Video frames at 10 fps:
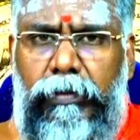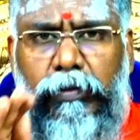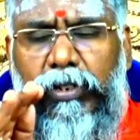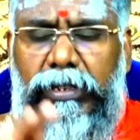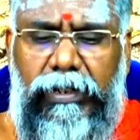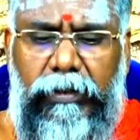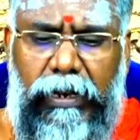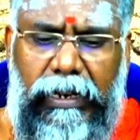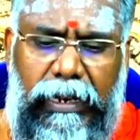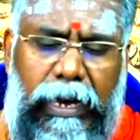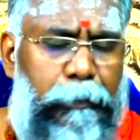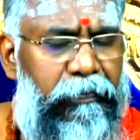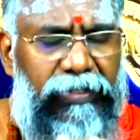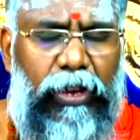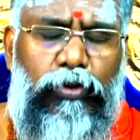பிரம்ம முகூர்த்த வழிபாடு இல்லையா
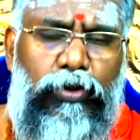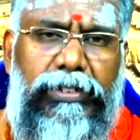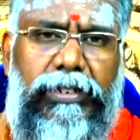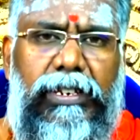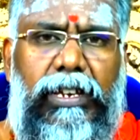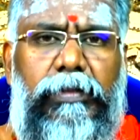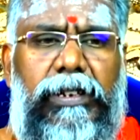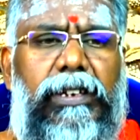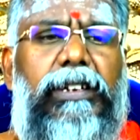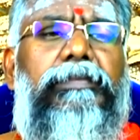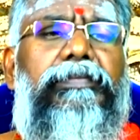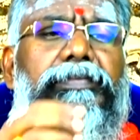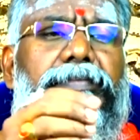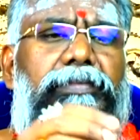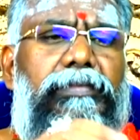குளிச்சுட்டு என்ன பண்ணுங்கள்
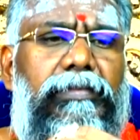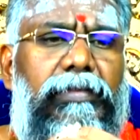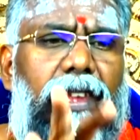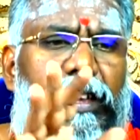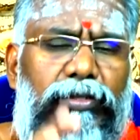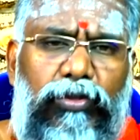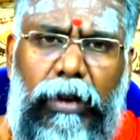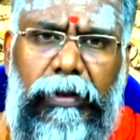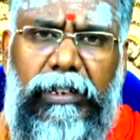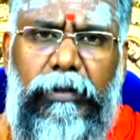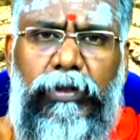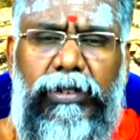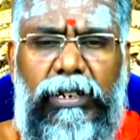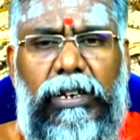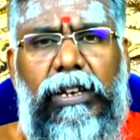சுவாமிக்கிட்ட
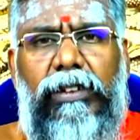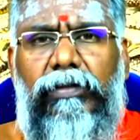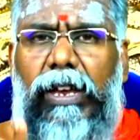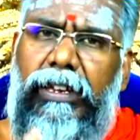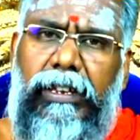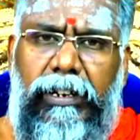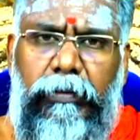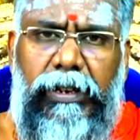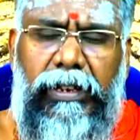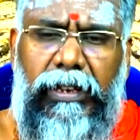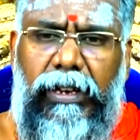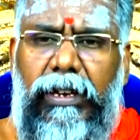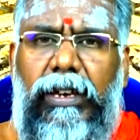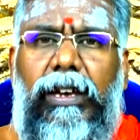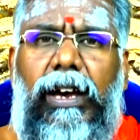போயிட்டு விளக்கை ரெடி பண்ணிங்க
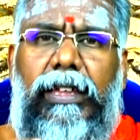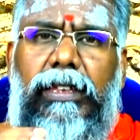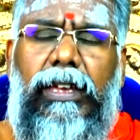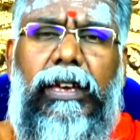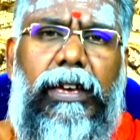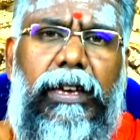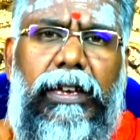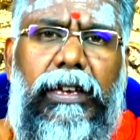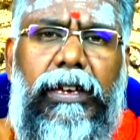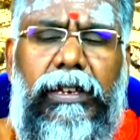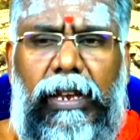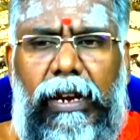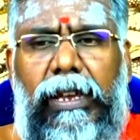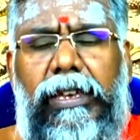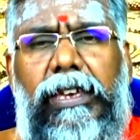அதில்
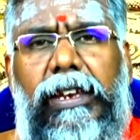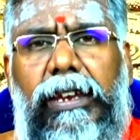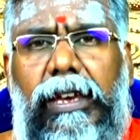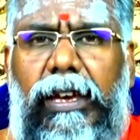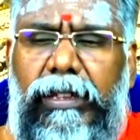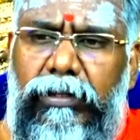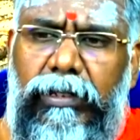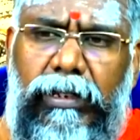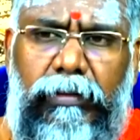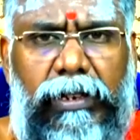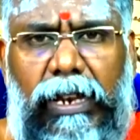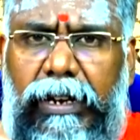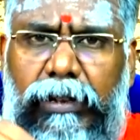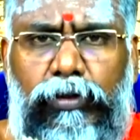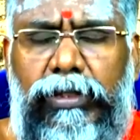நல்ல எண்ணெய் அதாவது நம்ம
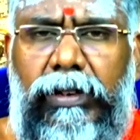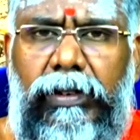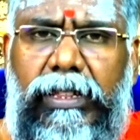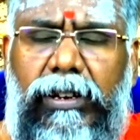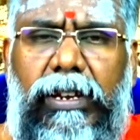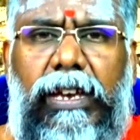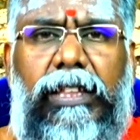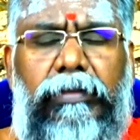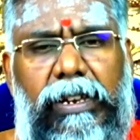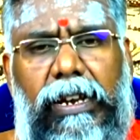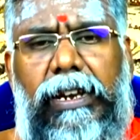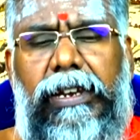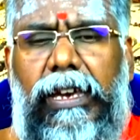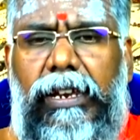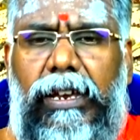நல்லெண்ணெய் ஊற்றி ஏற்றுறோம் இல்லையா அந்த மாதிரி
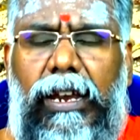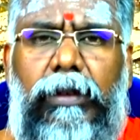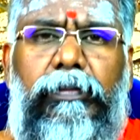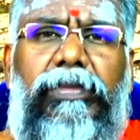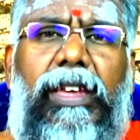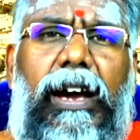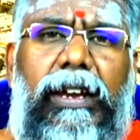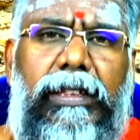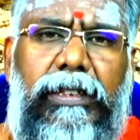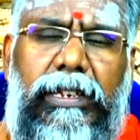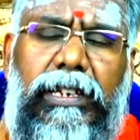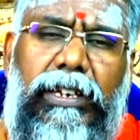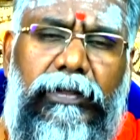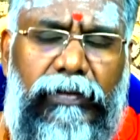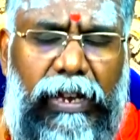நல்லெண்ணெயாக இருக்கலாம் அல்லது
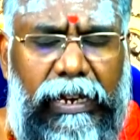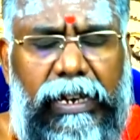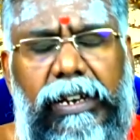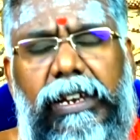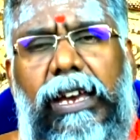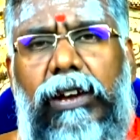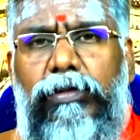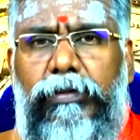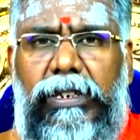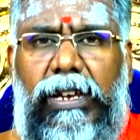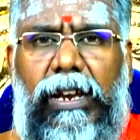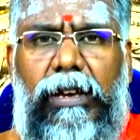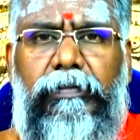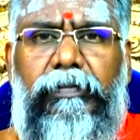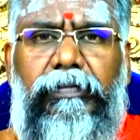விளக்கெண்ணெயாகவும் இருக்கலாம்